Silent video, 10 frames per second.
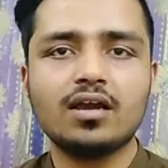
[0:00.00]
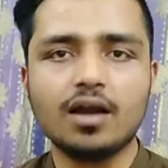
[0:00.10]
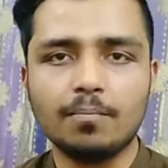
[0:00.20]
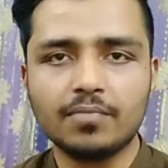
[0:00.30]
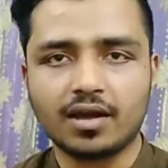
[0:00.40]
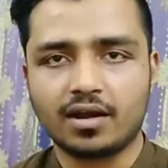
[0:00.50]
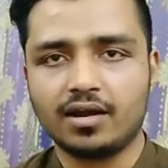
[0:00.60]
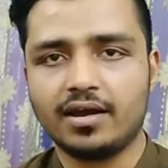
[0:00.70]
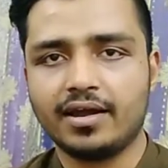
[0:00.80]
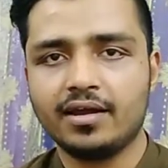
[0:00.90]
कम
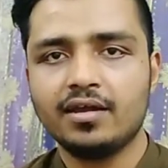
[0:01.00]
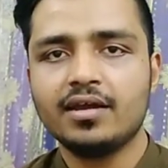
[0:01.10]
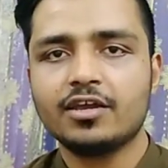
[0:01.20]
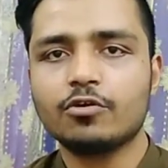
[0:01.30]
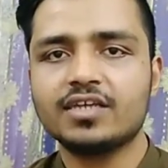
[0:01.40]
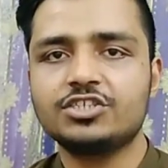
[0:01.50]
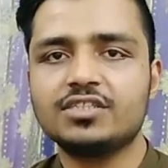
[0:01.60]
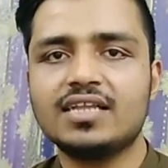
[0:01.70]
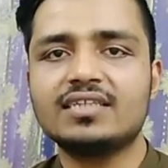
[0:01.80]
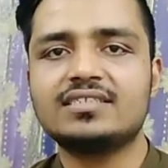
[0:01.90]
करना है क्योंकि
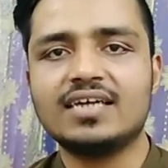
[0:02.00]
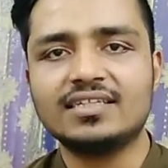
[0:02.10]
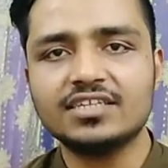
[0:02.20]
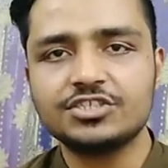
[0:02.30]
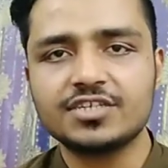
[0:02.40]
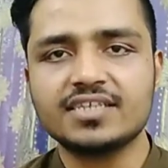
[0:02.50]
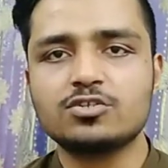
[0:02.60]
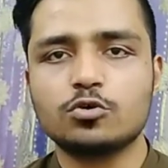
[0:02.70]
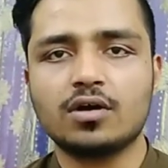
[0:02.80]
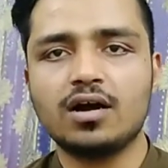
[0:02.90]
जितना ज़्यादा
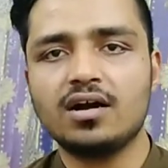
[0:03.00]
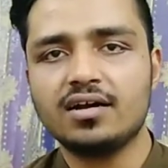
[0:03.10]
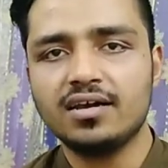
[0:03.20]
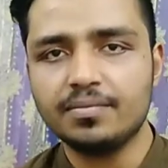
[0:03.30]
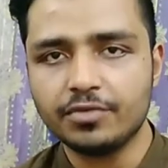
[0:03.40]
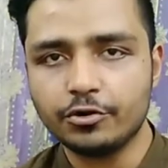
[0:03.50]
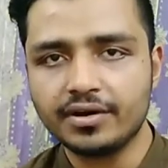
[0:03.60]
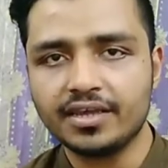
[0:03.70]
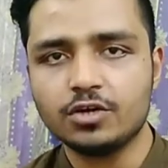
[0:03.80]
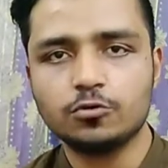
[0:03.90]
स्ट्रेस होगा
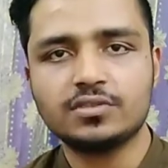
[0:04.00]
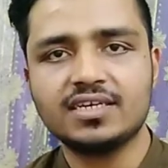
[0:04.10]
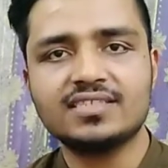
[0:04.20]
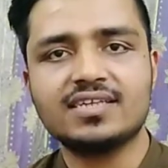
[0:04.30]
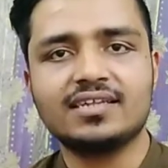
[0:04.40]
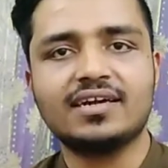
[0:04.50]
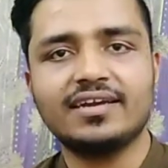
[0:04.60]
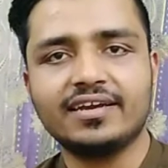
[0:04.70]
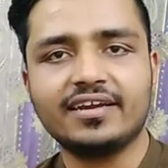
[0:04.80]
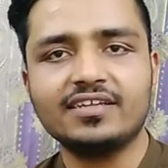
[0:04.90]
इम्यूनिटी उतनी ज़्यादा
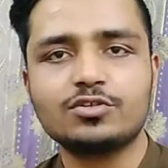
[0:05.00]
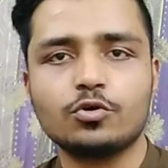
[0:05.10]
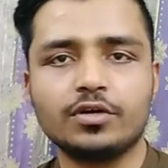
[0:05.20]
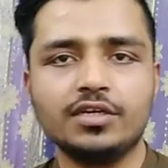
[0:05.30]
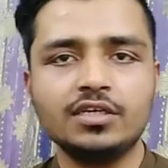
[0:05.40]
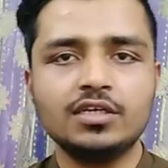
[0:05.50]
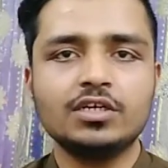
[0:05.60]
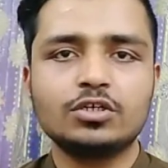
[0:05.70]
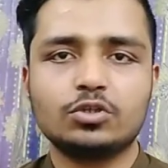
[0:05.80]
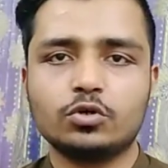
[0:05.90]
डिक्रीज़ होगी
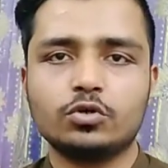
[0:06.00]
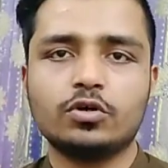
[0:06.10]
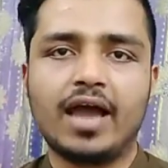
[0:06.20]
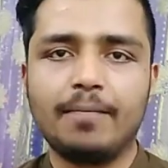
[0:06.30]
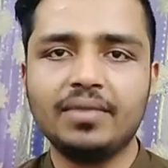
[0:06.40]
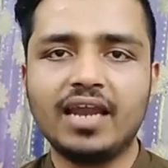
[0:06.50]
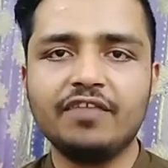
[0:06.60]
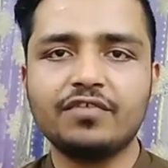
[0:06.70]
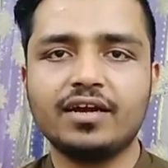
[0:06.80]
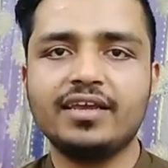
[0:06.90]
तो हैप्पी
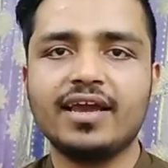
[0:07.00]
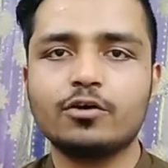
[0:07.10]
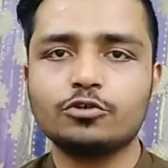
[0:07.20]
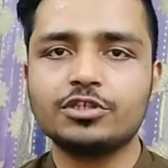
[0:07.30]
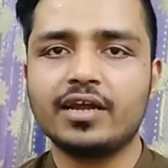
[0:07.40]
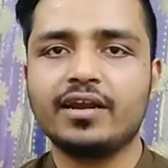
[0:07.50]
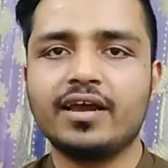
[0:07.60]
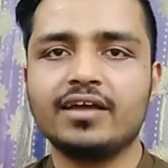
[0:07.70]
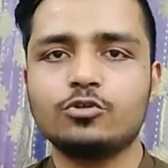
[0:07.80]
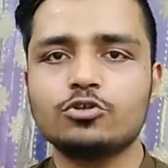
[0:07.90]
लाइफ करनी है खुश
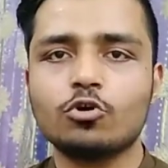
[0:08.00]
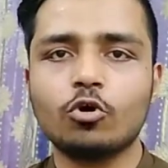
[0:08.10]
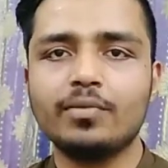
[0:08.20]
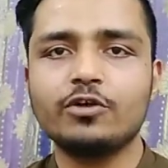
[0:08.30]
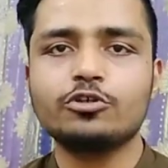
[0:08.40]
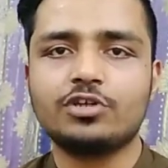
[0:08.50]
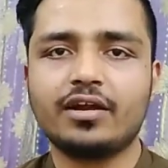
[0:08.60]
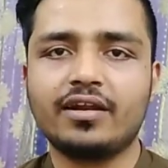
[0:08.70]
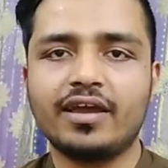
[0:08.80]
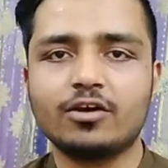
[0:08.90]
रहना है दूसरों को भी खुश
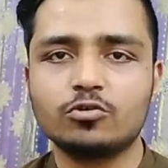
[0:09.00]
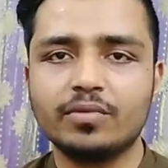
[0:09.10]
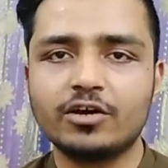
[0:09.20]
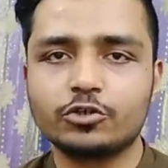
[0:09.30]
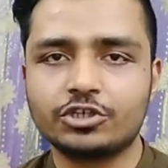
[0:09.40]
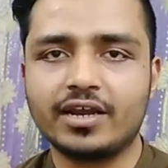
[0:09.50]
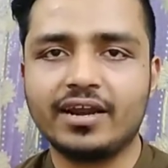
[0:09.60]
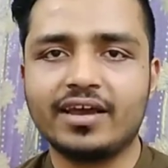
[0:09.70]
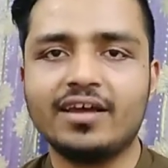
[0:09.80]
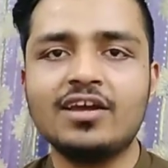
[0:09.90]
रखना है खुद भी खुश
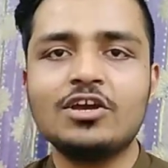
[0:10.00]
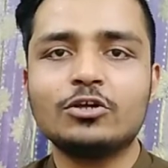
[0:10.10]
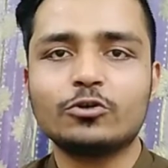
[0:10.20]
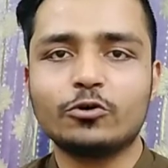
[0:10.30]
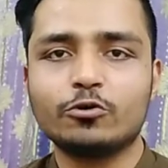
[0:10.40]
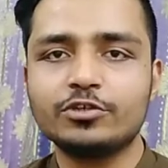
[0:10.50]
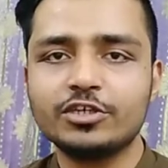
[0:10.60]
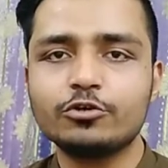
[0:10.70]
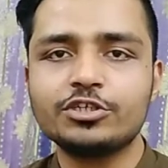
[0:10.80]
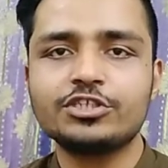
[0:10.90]
रहना है तो
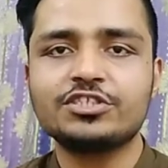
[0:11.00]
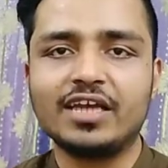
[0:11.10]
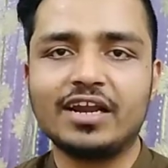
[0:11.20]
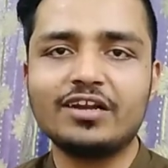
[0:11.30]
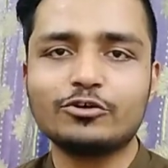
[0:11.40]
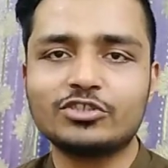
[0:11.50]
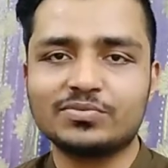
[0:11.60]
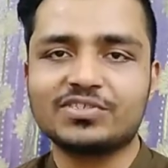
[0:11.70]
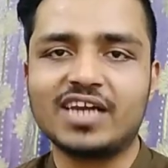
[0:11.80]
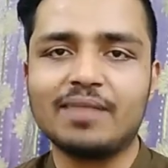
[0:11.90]
खुशी खुशी इस चैनल को
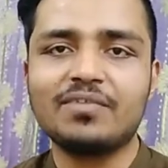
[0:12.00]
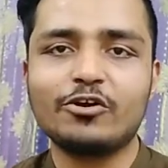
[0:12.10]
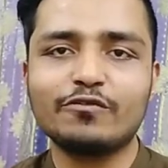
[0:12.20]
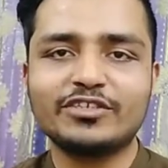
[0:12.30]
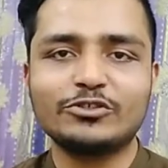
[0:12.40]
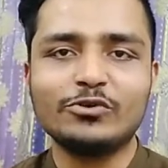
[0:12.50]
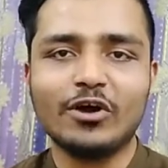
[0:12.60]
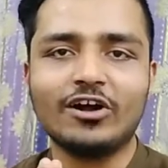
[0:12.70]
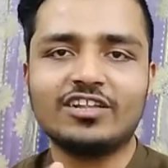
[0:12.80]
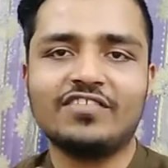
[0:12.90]
सब्सक्राइब करो विश यू
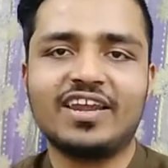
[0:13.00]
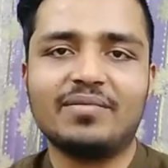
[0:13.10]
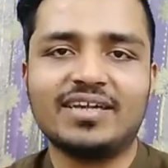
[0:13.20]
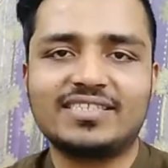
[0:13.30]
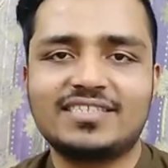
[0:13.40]
ऑल द वेरी बेस्ट